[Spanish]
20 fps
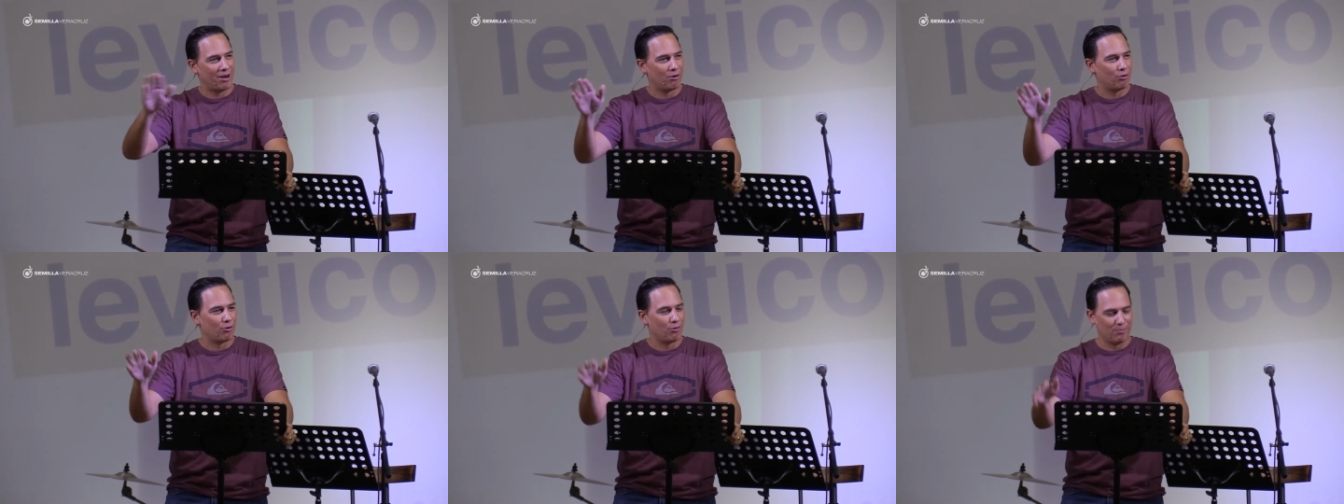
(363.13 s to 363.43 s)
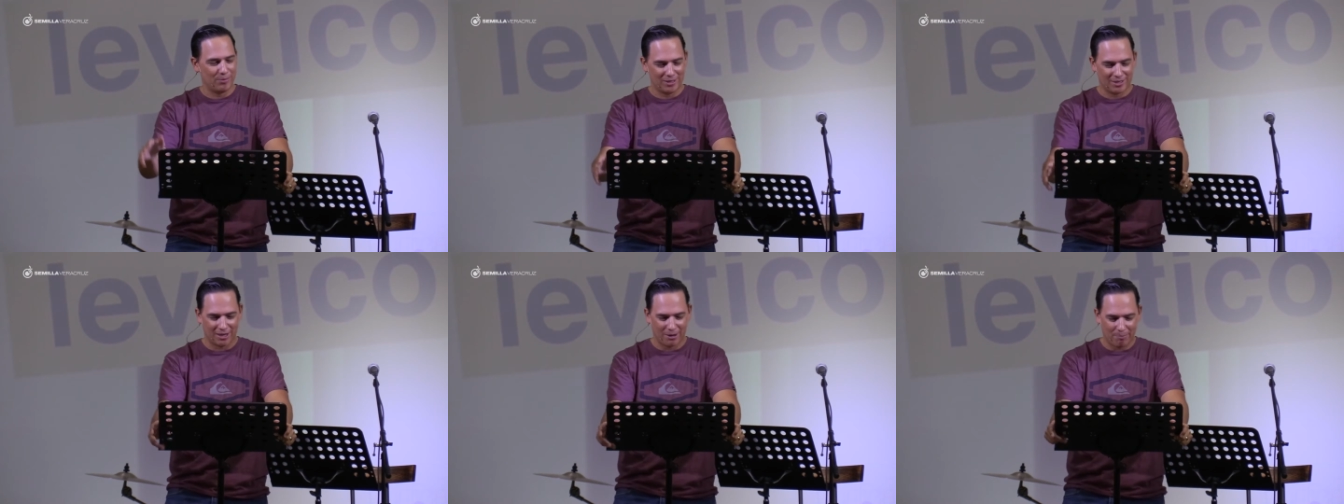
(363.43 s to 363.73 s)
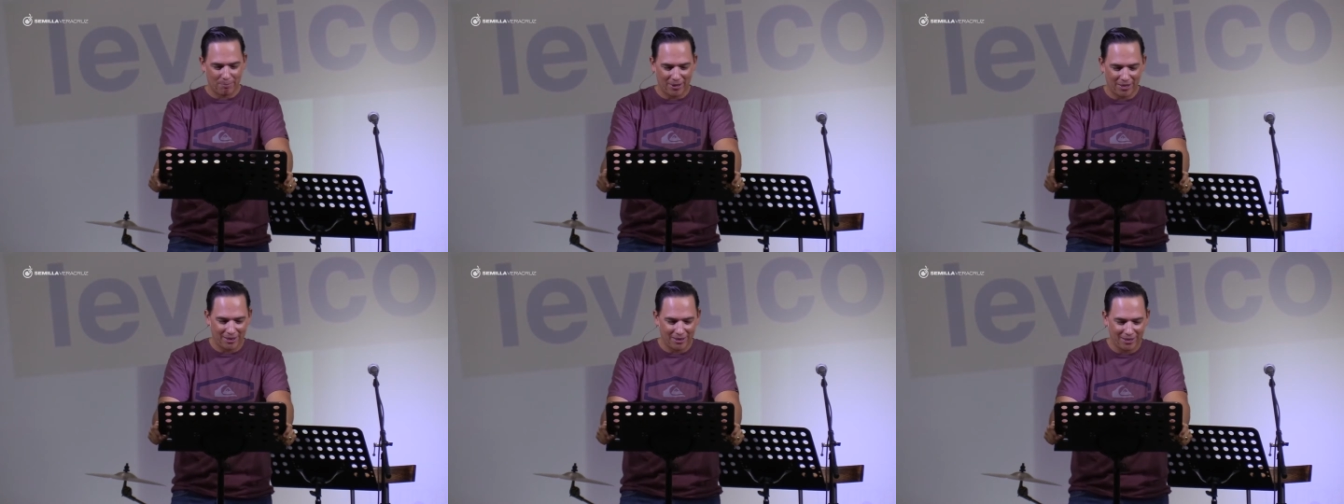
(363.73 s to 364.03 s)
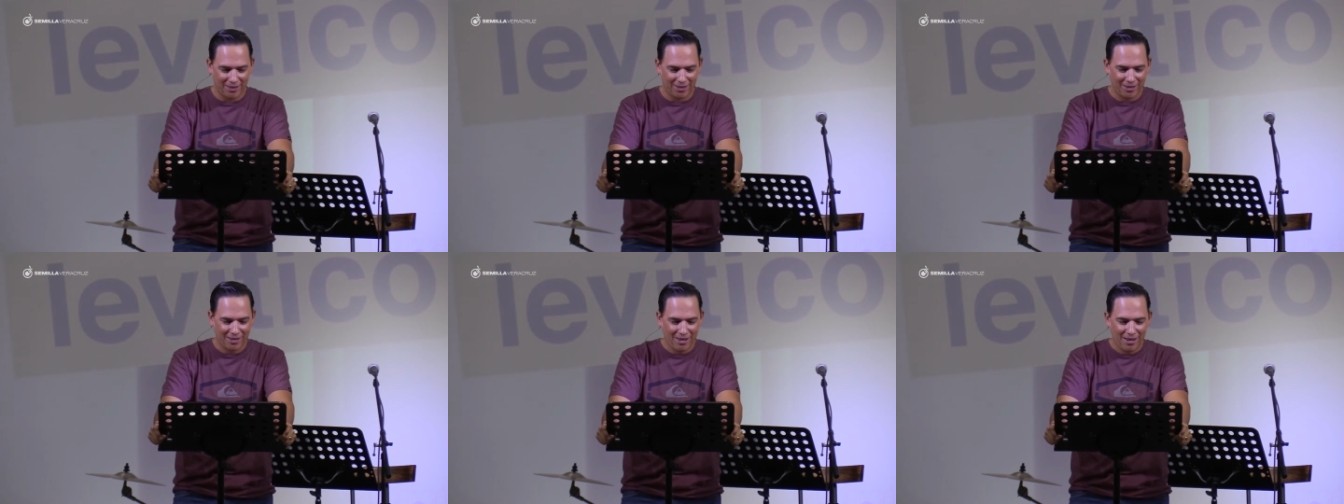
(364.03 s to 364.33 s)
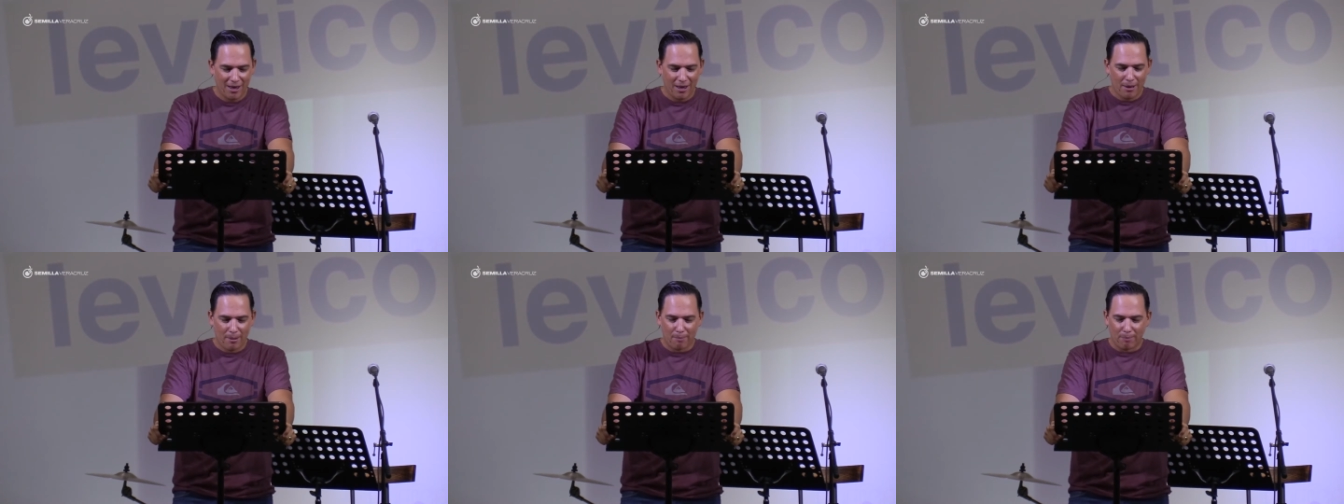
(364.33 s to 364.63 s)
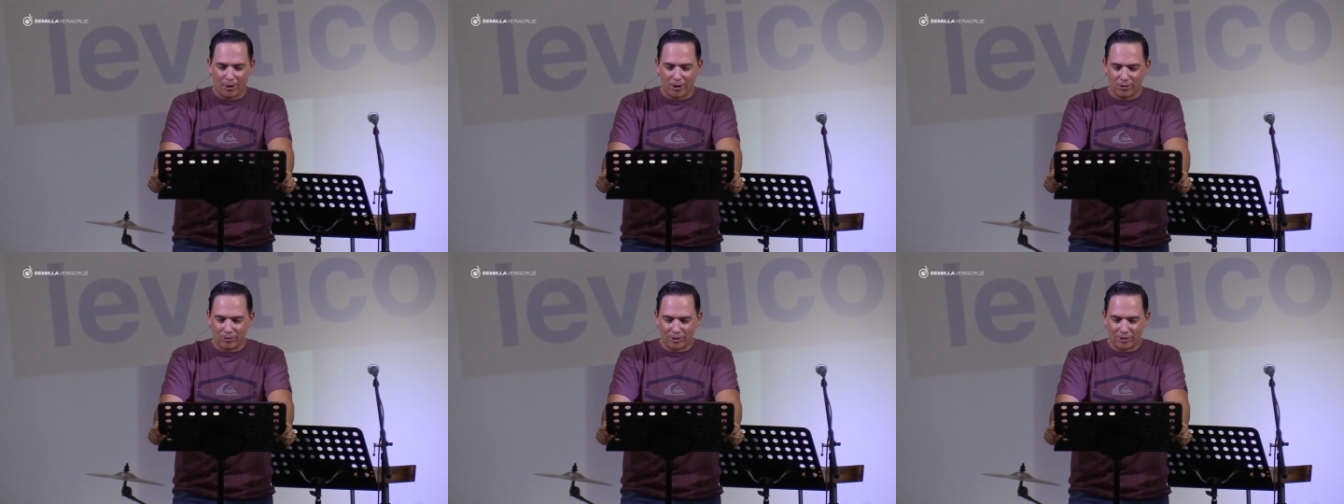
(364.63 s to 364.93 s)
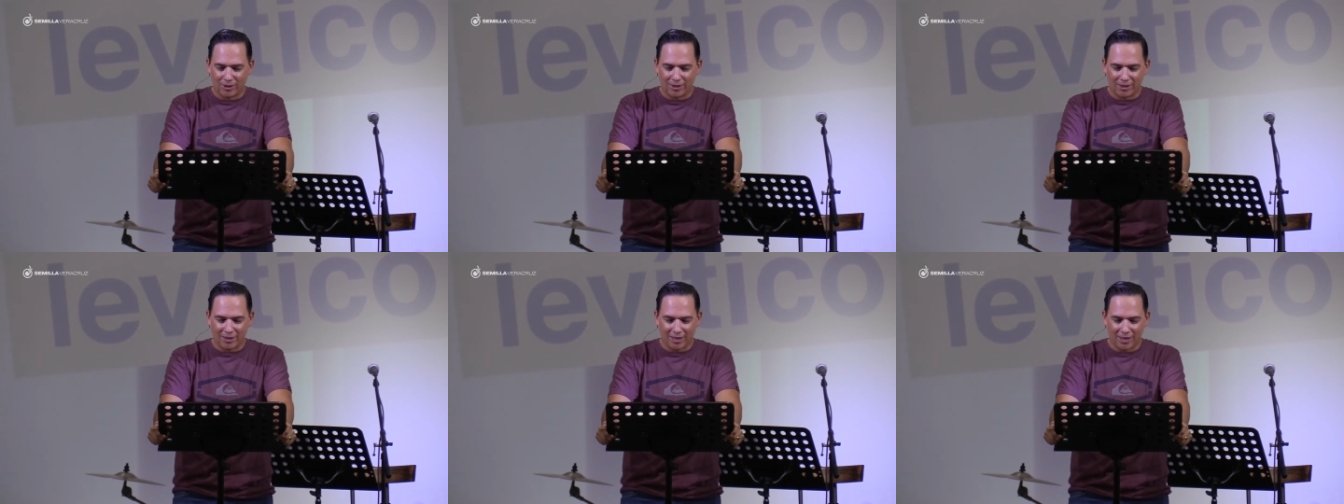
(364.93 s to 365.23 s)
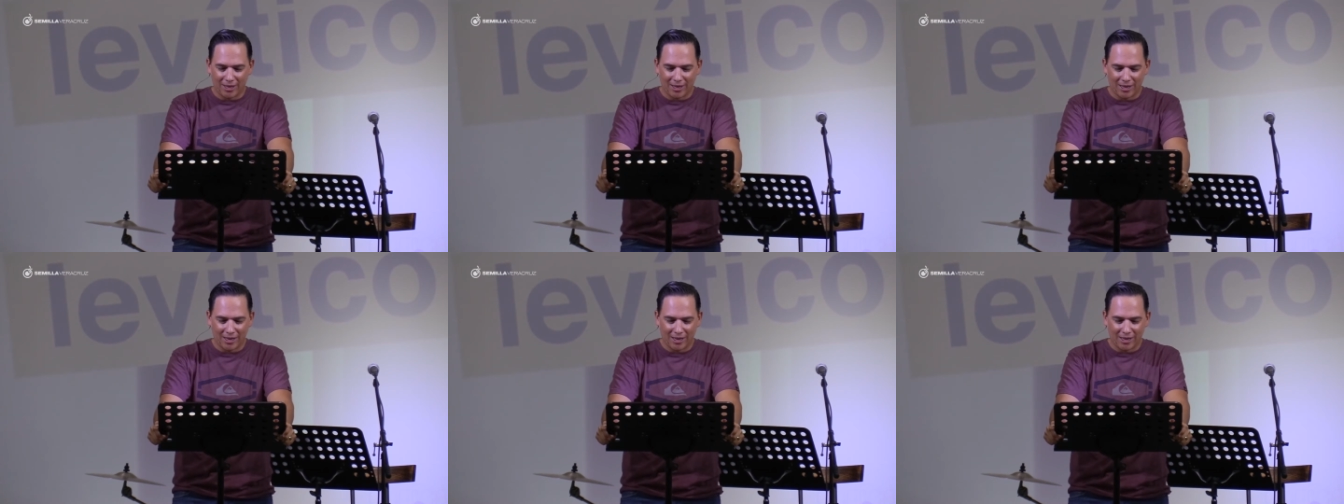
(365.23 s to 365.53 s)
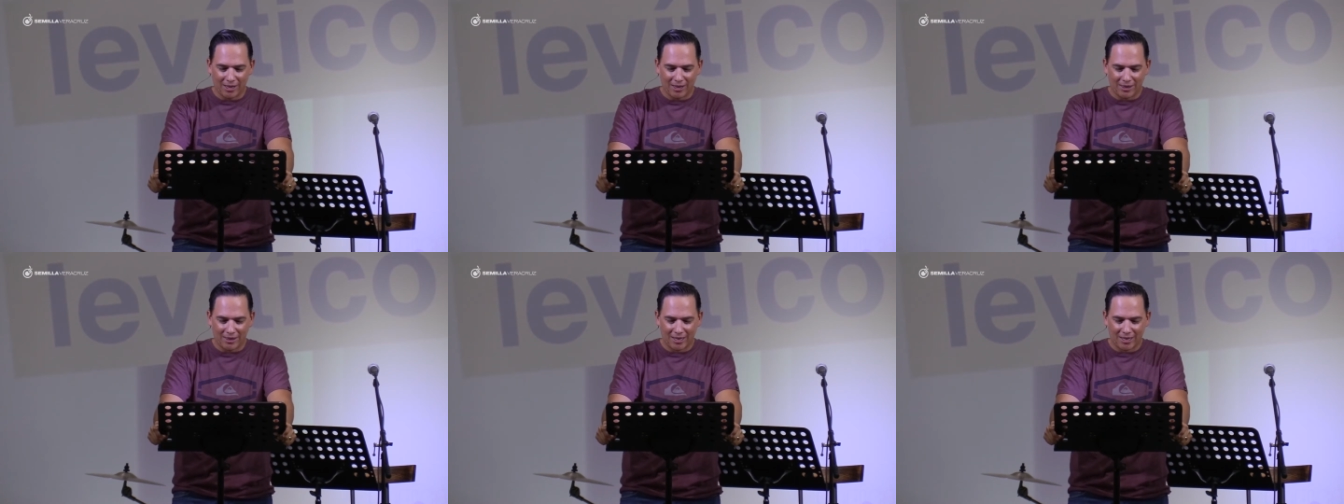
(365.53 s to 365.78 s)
no comí serpiente. Pero eh,